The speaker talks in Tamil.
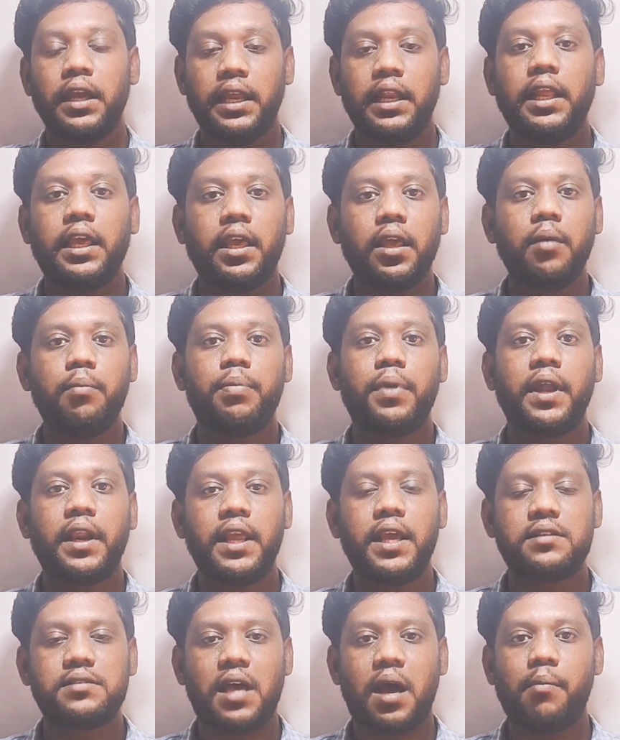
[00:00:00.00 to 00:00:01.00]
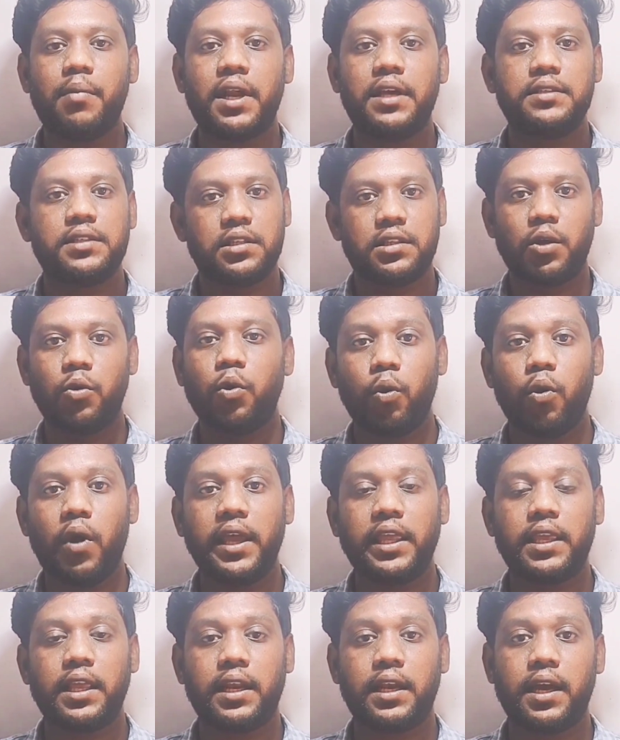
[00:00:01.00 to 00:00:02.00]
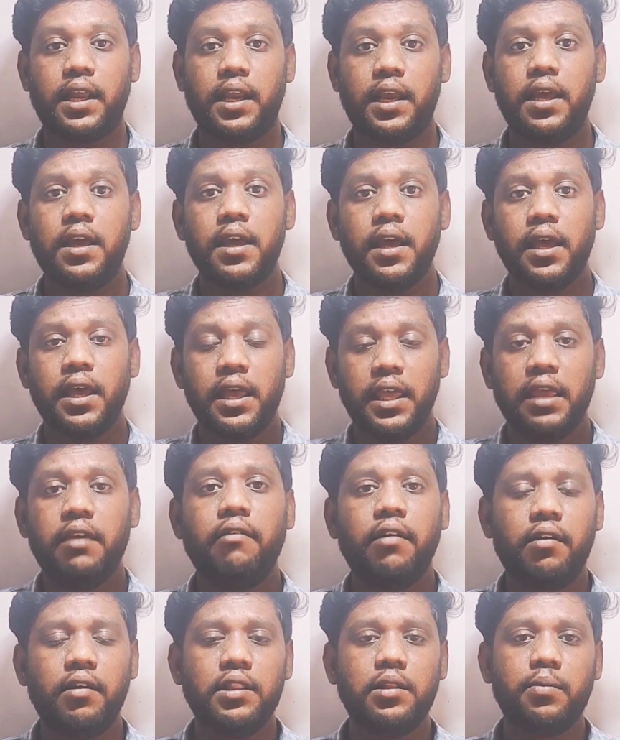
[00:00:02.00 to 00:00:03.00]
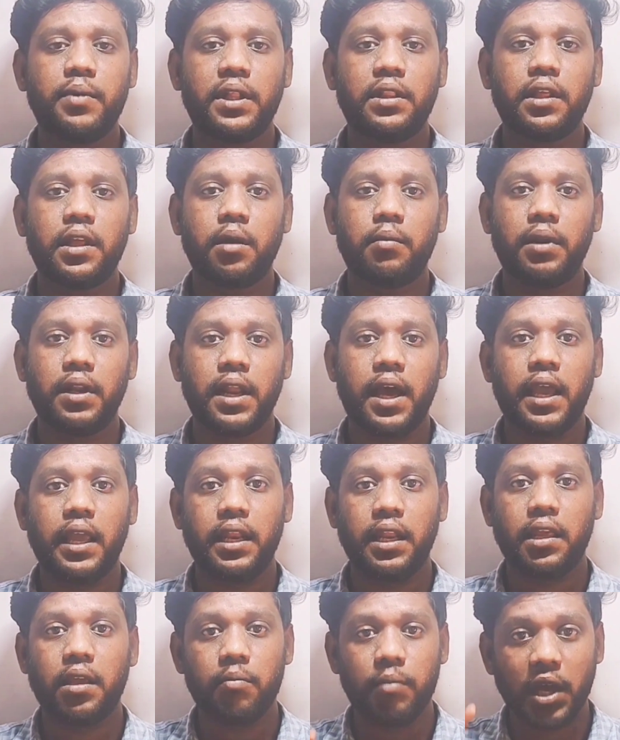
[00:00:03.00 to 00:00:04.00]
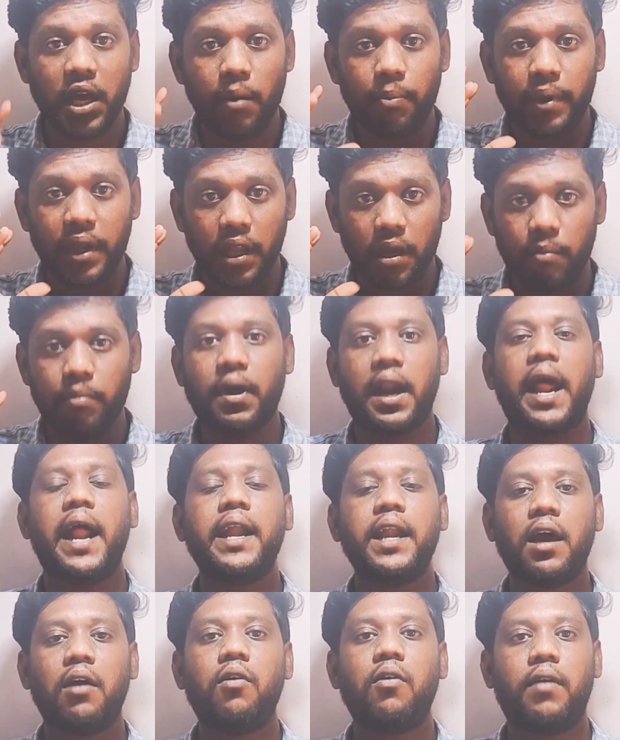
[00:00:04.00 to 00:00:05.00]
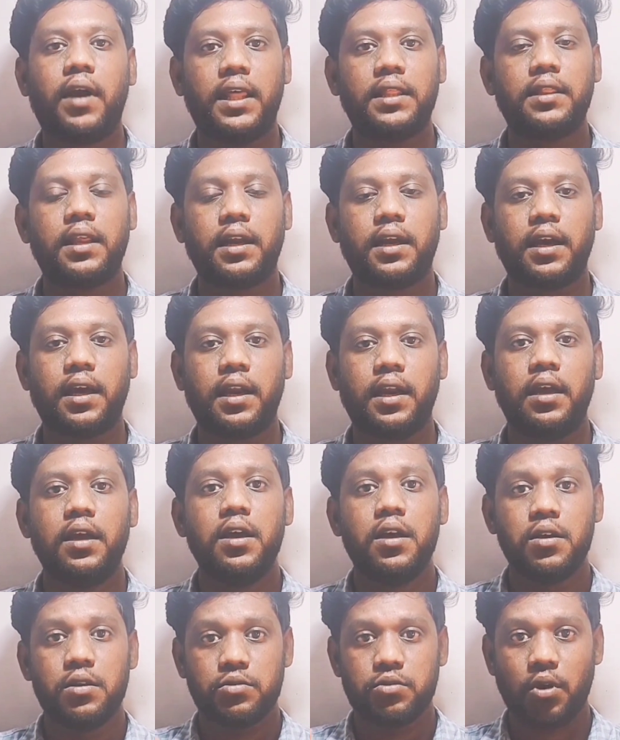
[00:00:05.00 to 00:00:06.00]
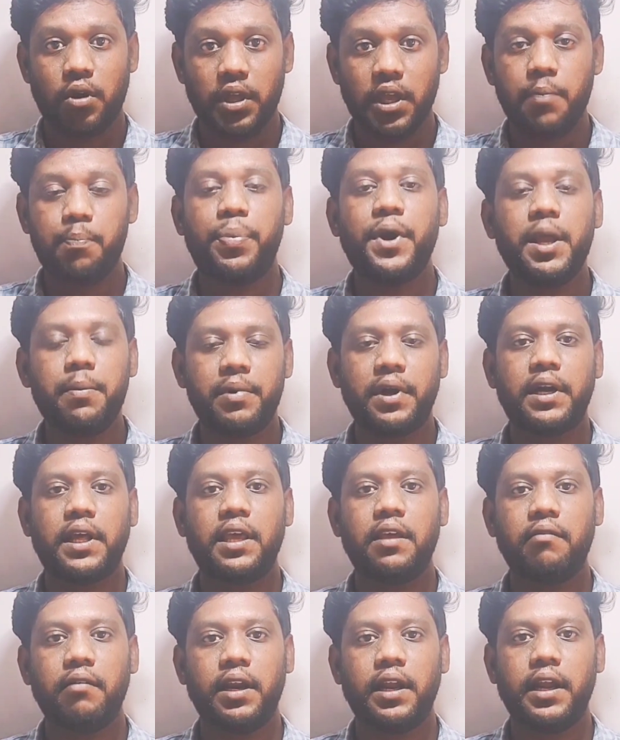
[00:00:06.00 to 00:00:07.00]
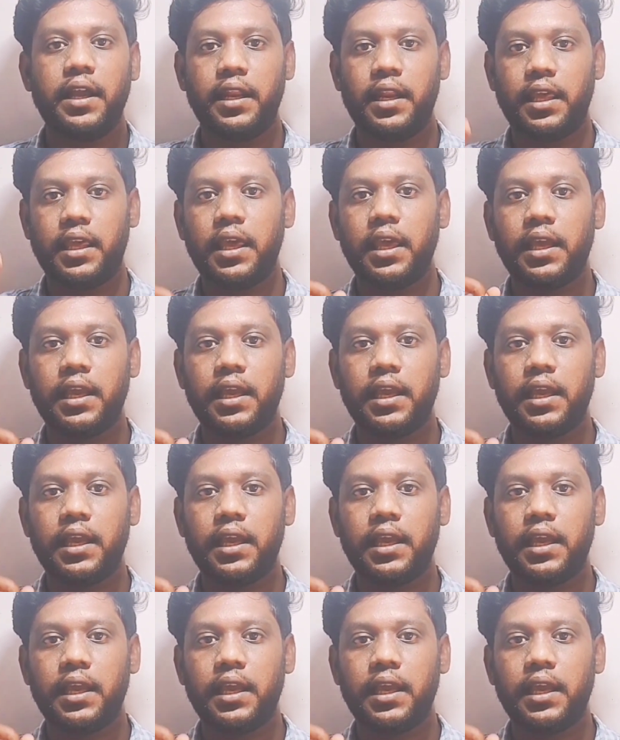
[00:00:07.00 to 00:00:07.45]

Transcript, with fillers: இன்னைக்கு பெரிய சாம்ராஜ்யத்தை உருவாக்கியிருக்காரு இவர் வந்து பாத்தீங்க அப்படின்னா இன்னைக்கு மிகப்பெரிய பிராண்டாவும் வளர்ந்திருக்காரு சோ இப்படிப்பட்ட இவரு இன்னைக்கு